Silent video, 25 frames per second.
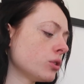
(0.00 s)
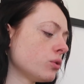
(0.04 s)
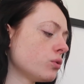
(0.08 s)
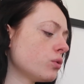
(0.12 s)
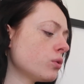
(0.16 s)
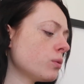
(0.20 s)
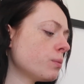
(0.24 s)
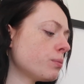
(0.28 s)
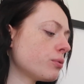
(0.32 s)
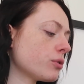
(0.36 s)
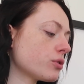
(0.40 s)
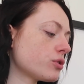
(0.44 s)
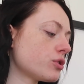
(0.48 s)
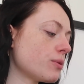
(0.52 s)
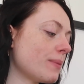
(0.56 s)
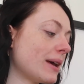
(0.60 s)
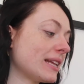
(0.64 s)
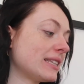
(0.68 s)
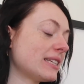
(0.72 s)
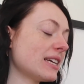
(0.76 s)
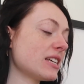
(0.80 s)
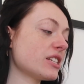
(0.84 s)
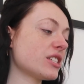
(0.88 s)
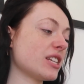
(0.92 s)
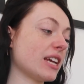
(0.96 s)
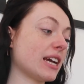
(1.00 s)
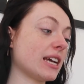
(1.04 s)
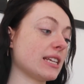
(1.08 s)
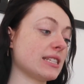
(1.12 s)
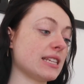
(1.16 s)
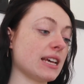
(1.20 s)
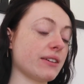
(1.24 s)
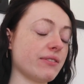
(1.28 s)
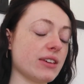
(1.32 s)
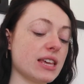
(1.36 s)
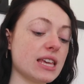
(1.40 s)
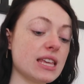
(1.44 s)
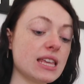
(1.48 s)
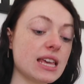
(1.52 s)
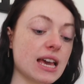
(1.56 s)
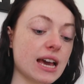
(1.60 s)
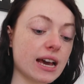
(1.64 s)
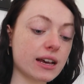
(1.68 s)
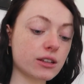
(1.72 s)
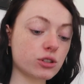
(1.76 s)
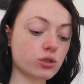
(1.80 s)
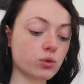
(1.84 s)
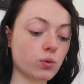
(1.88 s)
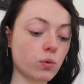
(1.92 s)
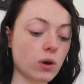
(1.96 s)
Donc pour ce matin, j'ai réservé
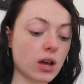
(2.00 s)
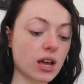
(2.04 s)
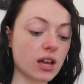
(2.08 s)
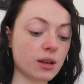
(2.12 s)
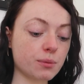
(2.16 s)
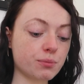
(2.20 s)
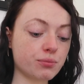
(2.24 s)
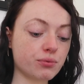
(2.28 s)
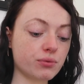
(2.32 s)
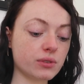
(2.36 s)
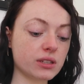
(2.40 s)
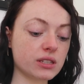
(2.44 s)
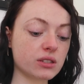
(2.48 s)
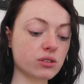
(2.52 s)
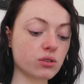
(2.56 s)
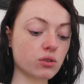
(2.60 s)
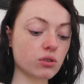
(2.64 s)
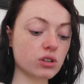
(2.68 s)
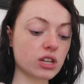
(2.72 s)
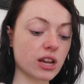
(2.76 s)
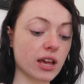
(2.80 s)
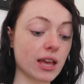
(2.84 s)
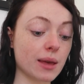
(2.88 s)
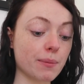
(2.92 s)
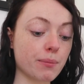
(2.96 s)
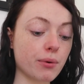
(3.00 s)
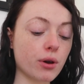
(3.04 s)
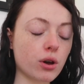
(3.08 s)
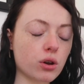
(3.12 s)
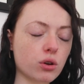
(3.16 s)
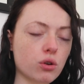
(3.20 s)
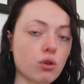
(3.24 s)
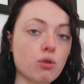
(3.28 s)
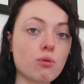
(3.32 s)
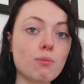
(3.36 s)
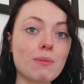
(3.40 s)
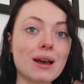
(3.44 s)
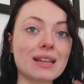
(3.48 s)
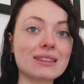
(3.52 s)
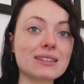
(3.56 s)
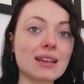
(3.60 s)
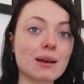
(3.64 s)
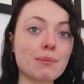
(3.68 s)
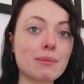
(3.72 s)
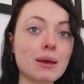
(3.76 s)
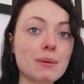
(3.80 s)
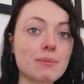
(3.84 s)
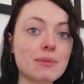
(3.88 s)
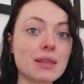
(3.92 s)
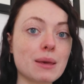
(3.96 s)
hier soir puisque j'avais peur que le
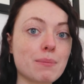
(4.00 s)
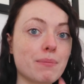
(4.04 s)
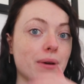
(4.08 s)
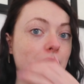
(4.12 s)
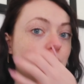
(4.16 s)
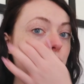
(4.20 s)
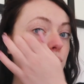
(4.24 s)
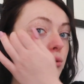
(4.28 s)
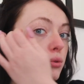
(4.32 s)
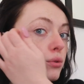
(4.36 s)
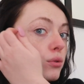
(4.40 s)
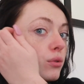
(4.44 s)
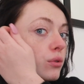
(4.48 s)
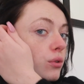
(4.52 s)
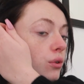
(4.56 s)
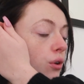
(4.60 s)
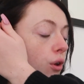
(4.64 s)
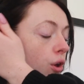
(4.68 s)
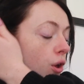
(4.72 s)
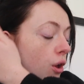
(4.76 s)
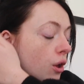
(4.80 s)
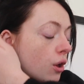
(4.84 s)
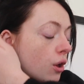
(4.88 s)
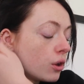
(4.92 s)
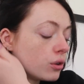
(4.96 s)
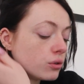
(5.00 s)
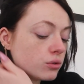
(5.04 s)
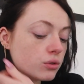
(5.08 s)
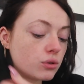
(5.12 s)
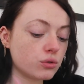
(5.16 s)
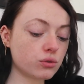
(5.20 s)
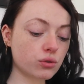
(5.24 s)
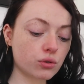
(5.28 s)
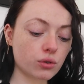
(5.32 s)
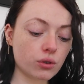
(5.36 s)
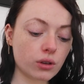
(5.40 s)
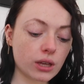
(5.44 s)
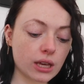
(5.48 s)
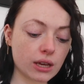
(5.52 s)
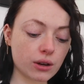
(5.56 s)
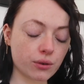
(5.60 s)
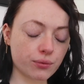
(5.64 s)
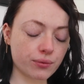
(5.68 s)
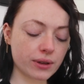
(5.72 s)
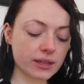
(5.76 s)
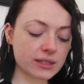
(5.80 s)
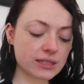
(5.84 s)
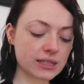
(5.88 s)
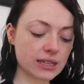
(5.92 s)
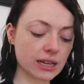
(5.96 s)
matin même il n'y ait pas de de trucs et en
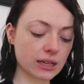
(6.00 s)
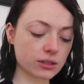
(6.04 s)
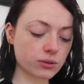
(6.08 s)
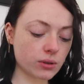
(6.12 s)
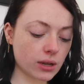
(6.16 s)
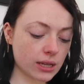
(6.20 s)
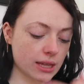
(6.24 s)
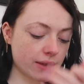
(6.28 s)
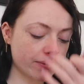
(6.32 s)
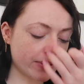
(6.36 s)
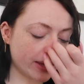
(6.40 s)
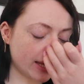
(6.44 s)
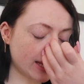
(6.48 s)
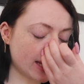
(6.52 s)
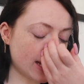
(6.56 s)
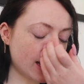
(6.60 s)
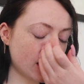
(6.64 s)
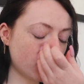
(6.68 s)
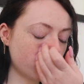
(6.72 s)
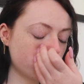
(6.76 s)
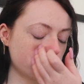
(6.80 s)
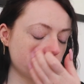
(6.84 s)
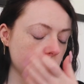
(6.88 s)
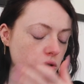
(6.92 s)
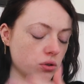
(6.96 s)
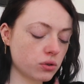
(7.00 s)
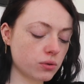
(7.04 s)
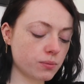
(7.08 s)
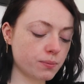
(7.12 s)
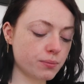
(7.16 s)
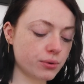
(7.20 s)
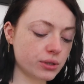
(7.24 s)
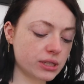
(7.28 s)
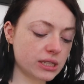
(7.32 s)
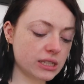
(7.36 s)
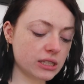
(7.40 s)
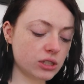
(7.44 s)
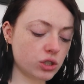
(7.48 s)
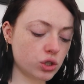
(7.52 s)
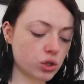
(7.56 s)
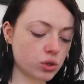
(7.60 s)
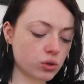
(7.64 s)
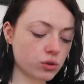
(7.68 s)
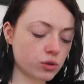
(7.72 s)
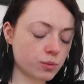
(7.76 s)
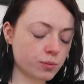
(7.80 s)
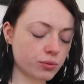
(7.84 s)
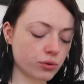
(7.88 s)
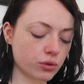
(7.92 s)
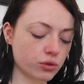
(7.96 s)
fait hier soir il y avait quelques petites
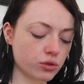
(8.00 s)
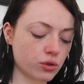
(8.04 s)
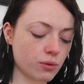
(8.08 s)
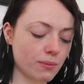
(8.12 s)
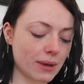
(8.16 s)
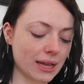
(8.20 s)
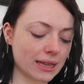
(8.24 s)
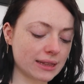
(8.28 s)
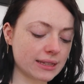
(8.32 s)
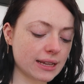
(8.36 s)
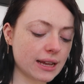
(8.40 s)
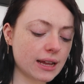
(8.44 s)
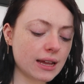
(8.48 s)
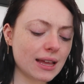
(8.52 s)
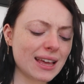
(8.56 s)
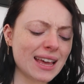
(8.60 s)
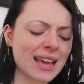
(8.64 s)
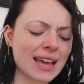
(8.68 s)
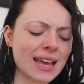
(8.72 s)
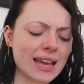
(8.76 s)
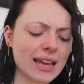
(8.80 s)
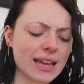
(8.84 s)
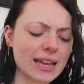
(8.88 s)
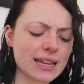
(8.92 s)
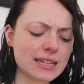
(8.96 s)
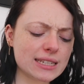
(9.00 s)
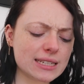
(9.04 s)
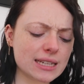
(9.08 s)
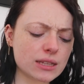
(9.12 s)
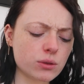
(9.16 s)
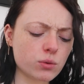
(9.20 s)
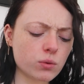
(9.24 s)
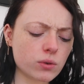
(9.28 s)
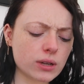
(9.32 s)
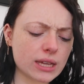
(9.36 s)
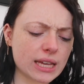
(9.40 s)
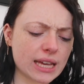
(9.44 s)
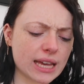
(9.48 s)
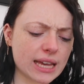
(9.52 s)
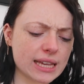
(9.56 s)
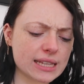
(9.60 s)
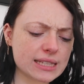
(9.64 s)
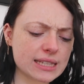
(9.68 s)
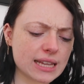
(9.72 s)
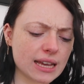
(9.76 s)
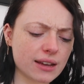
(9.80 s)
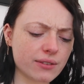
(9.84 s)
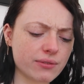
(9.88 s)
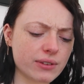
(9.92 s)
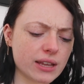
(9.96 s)
choses pour ce matin et j'ai donc
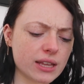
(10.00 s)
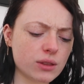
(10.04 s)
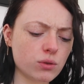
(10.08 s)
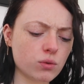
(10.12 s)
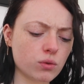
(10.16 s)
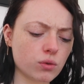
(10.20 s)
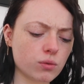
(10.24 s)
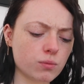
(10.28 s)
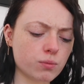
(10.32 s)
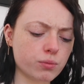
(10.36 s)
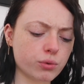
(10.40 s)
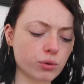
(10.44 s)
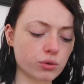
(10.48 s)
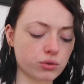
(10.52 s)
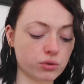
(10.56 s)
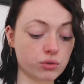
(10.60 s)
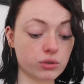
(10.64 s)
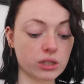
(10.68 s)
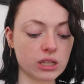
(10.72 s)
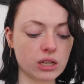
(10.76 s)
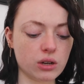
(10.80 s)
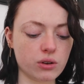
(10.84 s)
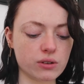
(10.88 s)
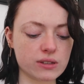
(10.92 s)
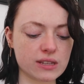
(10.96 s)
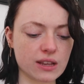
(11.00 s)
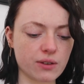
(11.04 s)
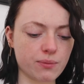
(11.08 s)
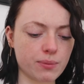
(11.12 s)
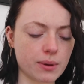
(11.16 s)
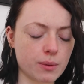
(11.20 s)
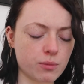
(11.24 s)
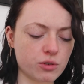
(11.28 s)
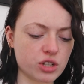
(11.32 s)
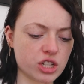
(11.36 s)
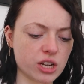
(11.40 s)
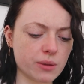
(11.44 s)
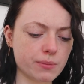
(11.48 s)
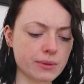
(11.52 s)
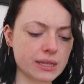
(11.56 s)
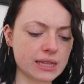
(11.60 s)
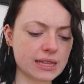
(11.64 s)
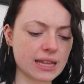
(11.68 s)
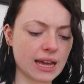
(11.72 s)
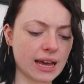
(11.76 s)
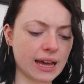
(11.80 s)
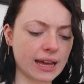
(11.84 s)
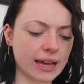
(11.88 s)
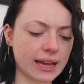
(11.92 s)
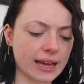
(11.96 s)
réservé donc pour ceux qui ne le savent pas moi
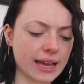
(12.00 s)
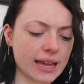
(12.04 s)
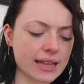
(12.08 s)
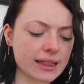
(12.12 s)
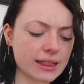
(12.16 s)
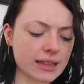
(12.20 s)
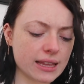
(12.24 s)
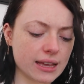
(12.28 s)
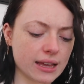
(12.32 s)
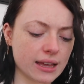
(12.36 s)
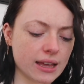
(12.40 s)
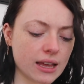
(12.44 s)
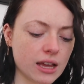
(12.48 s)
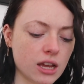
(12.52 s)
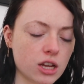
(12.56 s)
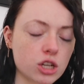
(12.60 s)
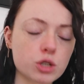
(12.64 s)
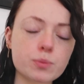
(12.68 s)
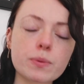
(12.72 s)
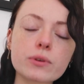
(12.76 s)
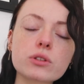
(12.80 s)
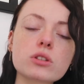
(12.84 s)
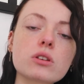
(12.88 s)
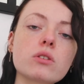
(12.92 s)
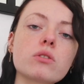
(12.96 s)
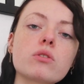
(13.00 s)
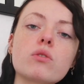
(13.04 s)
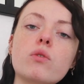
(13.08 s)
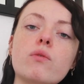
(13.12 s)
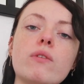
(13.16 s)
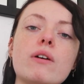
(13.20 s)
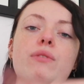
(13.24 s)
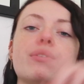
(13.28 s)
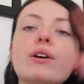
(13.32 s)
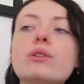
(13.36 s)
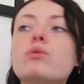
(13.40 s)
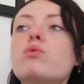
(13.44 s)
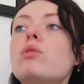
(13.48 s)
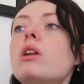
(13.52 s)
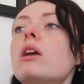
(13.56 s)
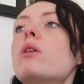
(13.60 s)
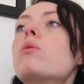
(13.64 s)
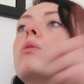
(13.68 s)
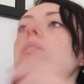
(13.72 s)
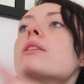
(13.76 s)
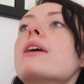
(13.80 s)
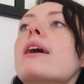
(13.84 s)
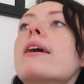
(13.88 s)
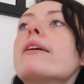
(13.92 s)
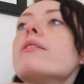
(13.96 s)
j'habite à Rennes je pense qu'on va faire tous les
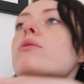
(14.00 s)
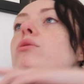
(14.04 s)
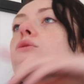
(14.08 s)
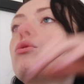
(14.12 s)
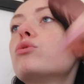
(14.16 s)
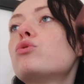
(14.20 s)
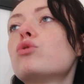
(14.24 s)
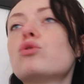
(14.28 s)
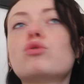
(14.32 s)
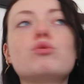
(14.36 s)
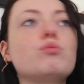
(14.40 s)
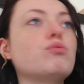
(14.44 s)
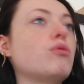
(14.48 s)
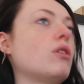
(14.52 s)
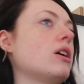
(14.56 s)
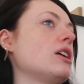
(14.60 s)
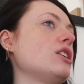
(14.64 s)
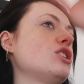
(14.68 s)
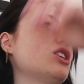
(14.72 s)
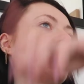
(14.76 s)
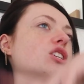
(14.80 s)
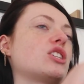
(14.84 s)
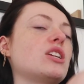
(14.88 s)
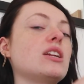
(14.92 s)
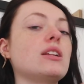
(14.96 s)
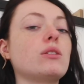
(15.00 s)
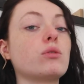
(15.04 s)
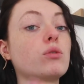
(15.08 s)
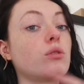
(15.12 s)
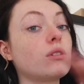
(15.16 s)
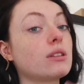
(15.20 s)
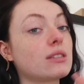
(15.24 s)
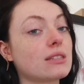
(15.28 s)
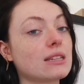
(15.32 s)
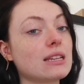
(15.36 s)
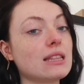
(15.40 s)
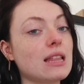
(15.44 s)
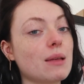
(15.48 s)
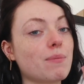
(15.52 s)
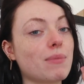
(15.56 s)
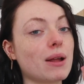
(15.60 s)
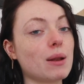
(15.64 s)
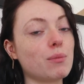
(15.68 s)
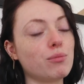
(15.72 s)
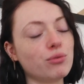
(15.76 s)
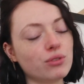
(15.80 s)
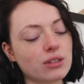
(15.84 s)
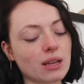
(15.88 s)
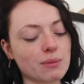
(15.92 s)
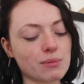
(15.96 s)
coins de Rennes aujourd'hui pour aller chercher les trucs ce qui n'est pas
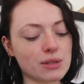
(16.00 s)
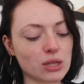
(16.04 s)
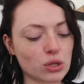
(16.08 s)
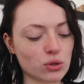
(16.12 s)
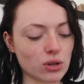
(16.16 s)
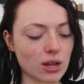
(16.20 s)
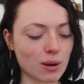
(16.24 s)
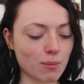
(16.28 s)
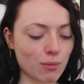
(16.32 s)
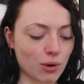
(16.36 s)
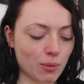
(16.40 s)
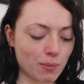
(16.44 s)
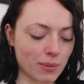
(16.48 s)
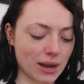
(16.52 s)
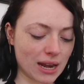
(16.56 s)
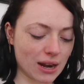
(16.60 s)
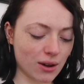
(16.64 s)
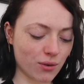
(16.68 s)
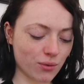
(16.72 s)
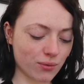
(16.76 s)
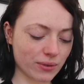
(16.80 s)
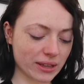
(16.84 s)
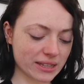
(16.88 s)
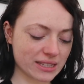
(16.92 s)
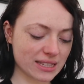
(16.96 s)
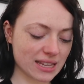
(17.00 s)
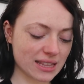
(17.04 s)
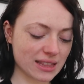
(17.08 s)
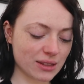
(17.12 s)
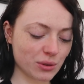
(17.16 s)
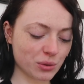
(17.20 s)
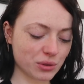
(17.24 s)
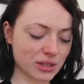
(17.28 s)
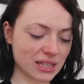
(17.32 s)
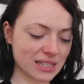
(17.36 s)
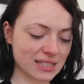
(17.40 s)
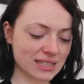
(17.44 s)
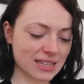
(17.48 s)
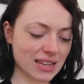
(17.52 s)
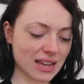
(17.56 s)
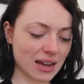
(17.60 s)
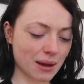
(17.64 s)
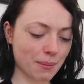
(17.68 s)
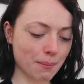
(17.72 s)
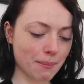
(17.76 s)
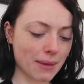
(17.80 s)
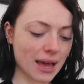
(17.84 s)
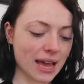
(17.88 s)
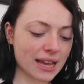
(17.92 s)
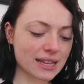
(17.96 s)
le but habituellement mais là on va essayer de tester
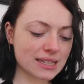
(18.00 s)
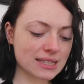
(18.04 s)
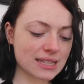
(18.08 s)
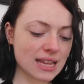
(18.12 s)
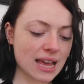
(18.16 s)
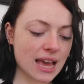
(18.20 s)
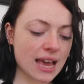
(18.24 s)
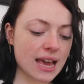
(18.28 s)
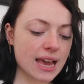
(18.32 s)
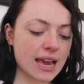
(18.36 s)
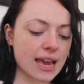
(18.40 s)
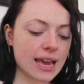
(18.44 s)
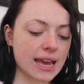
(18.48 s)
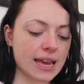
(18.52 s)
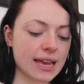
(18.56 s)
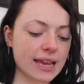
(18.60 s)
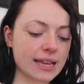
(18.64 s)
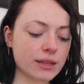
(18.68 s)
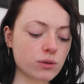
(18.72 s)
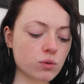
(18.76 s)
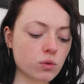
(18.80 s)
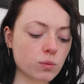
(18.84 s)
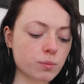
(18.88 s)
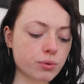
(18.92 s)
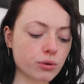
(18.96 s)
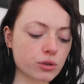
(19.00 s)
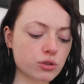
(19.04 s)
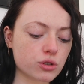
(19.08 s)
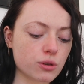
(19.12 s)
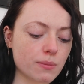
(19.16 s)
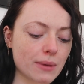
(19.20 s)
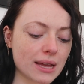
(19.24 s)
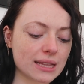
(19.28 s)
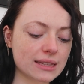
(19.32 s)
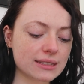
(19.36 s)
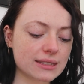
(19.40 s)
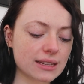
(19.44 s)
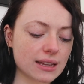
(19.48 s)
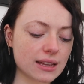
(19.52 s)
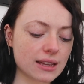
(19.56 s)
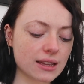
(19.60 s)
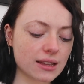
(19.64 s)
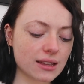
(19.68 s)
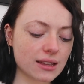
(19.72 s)
un max et donc pour ce matin